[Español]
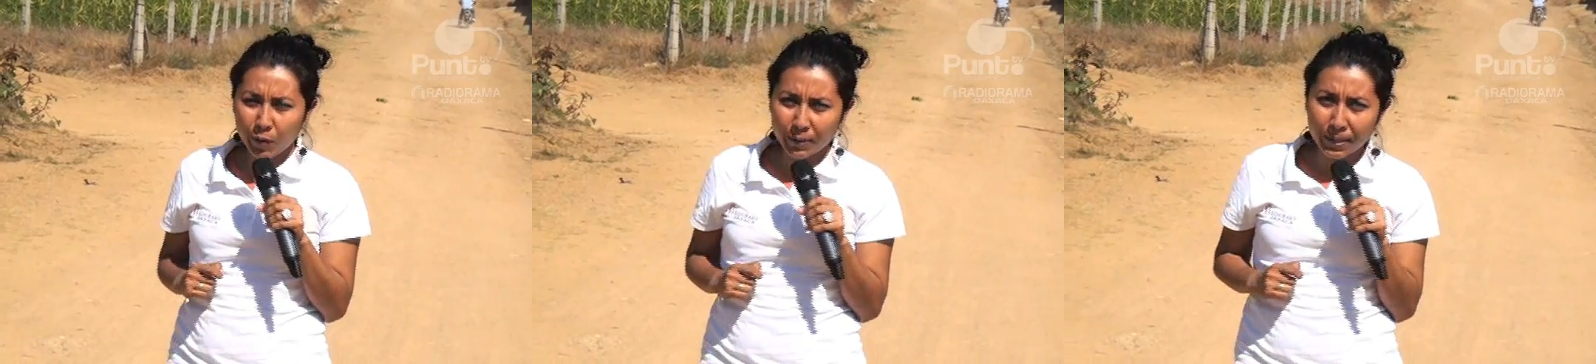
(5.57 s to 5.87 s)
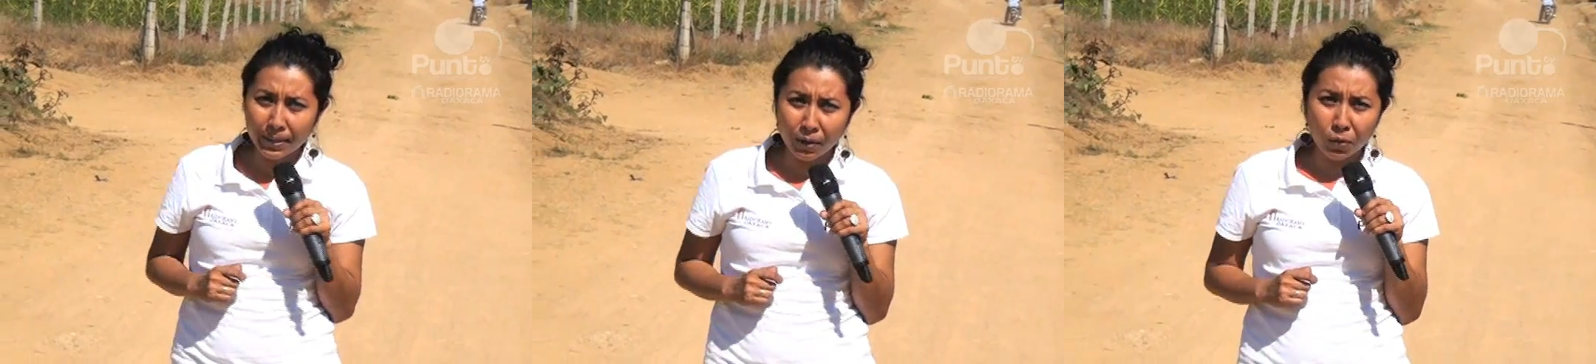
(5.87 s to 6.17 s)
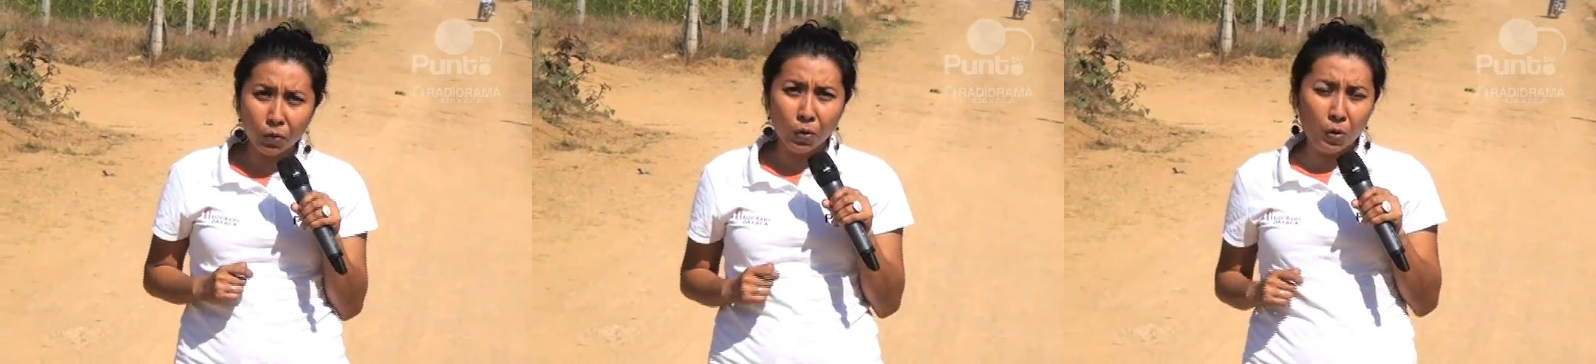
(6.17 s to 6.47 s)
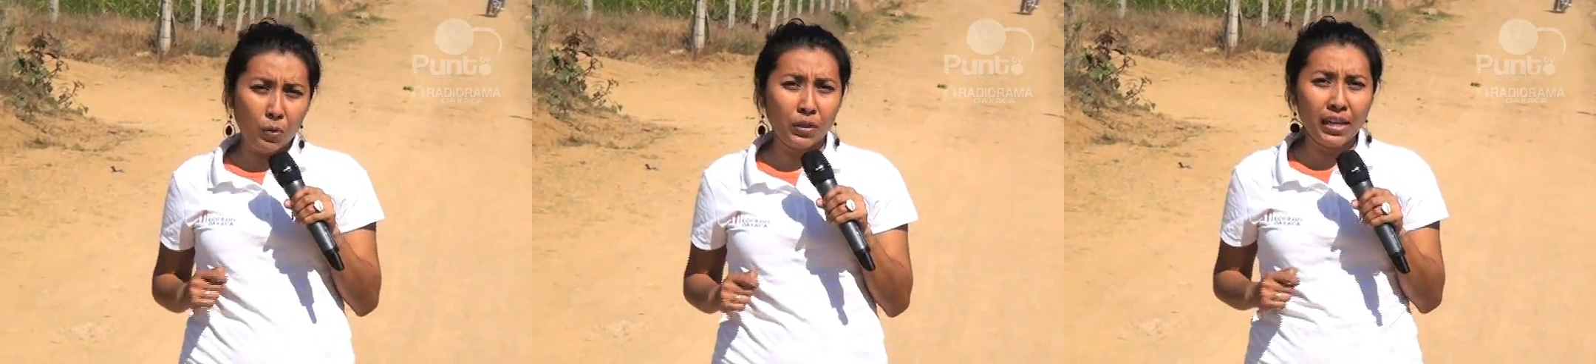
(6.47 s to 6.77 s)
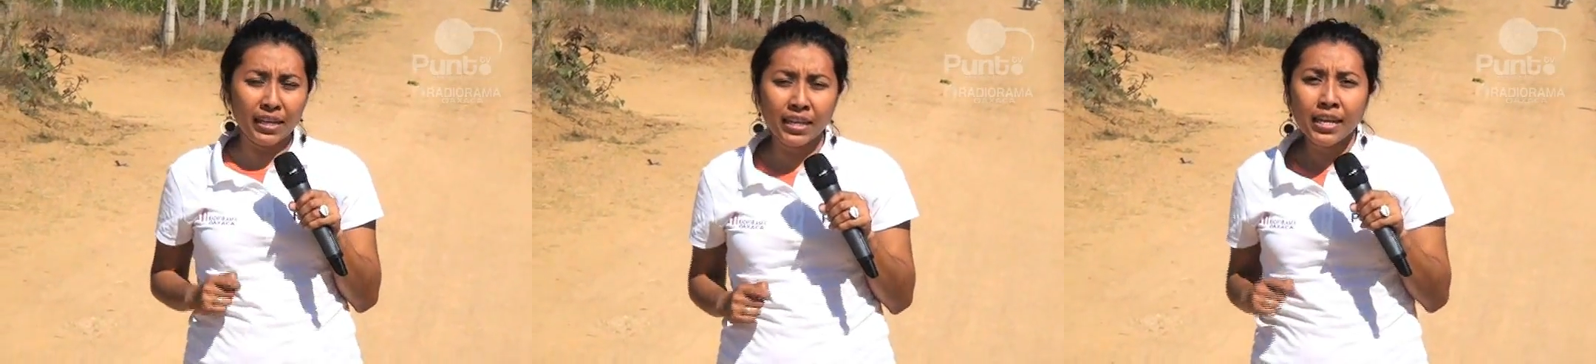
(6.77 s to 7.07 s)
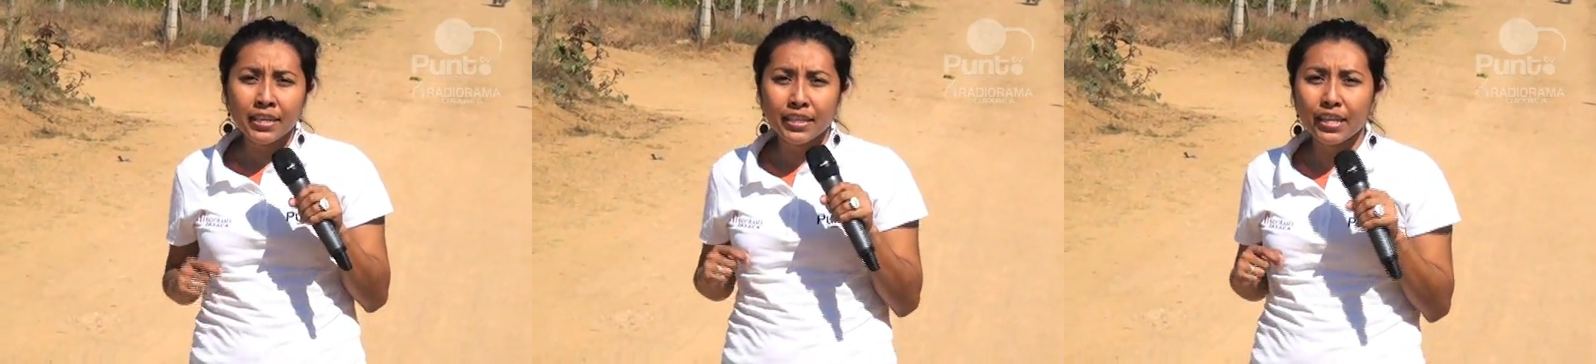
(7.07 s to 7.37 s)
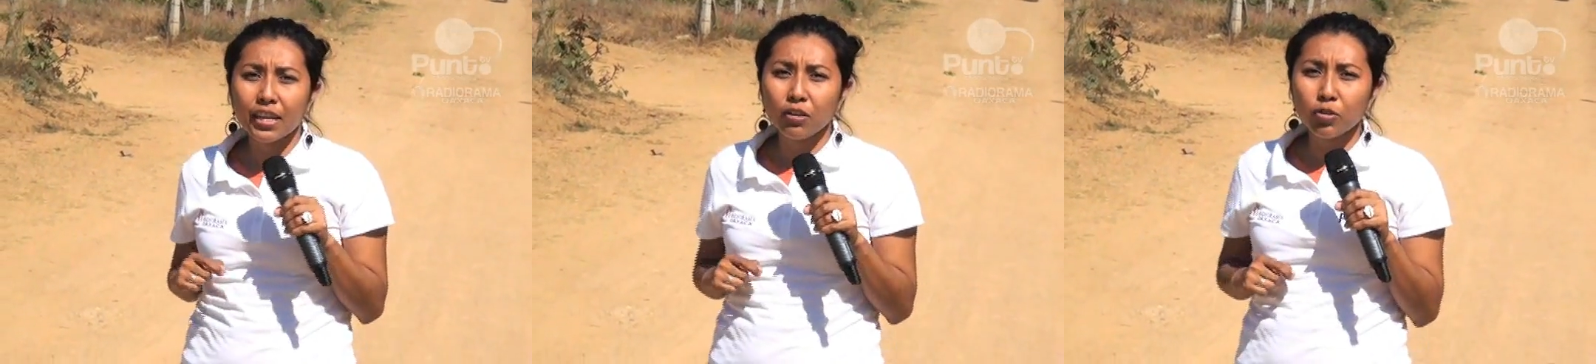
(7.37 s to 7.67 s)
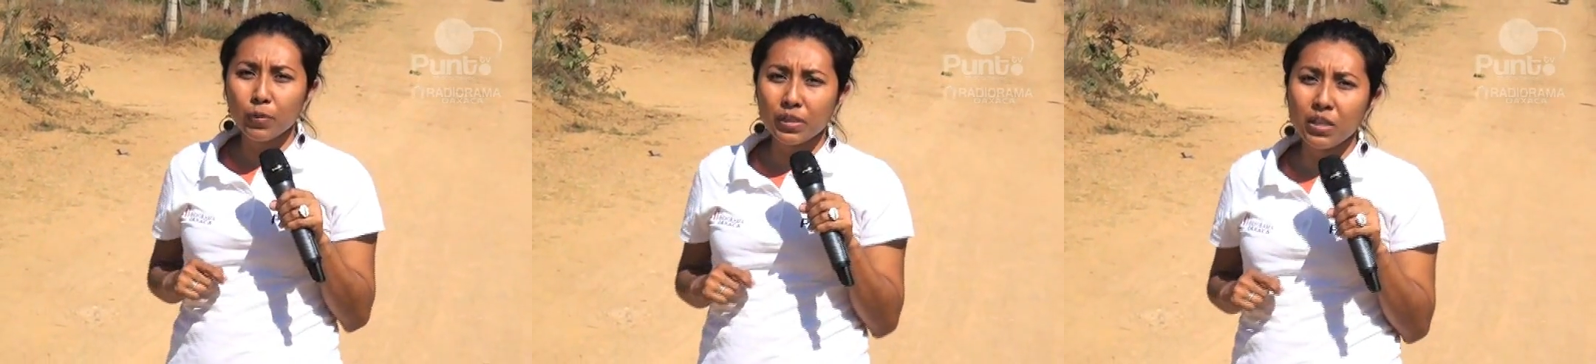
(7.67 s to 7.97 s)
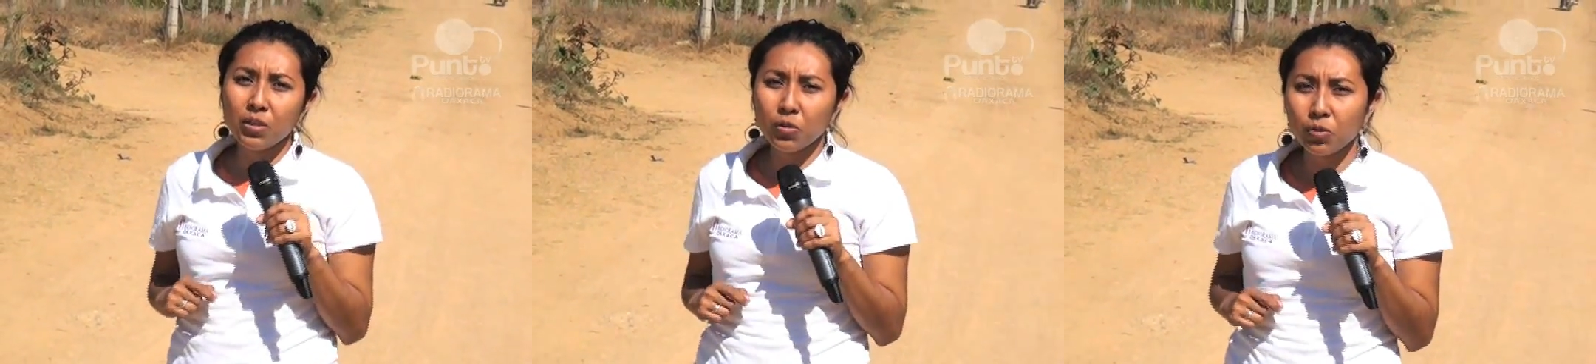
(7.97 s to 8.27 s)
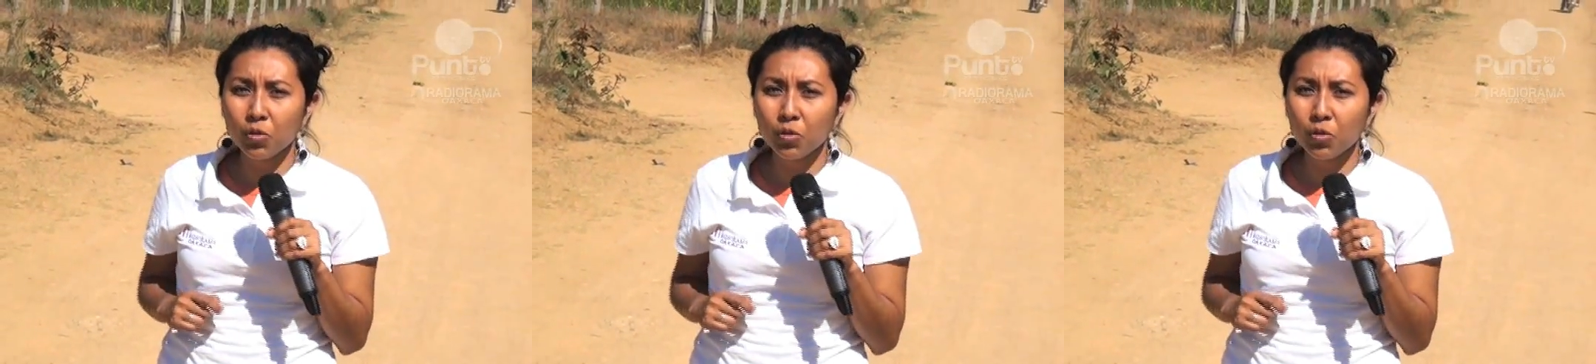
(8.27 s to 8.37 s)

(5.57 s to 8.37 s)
de Santa Cruz, Jojocotlán, ya que los vecinos,